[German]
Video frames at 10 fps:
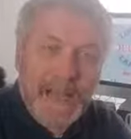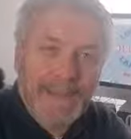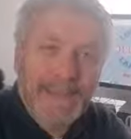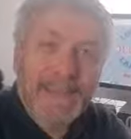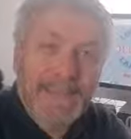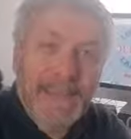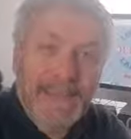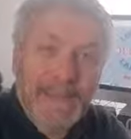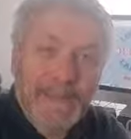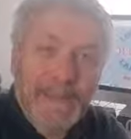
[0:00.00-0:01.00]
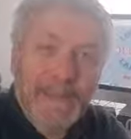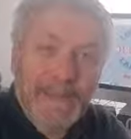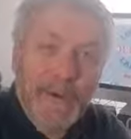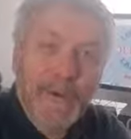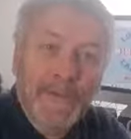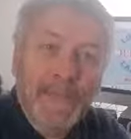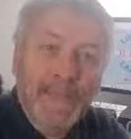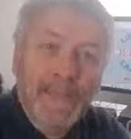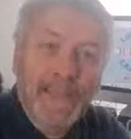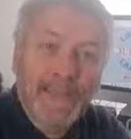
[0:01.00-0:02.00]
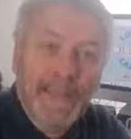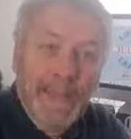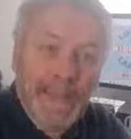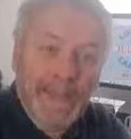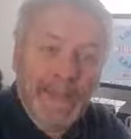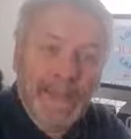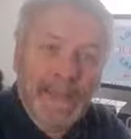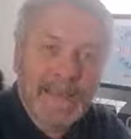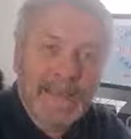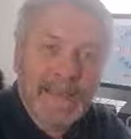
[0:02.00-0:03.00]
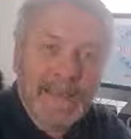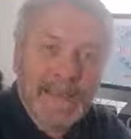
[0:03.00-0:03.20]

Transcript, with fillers: Aber diese Zahlen haben mittlerweile Größen entwickelt,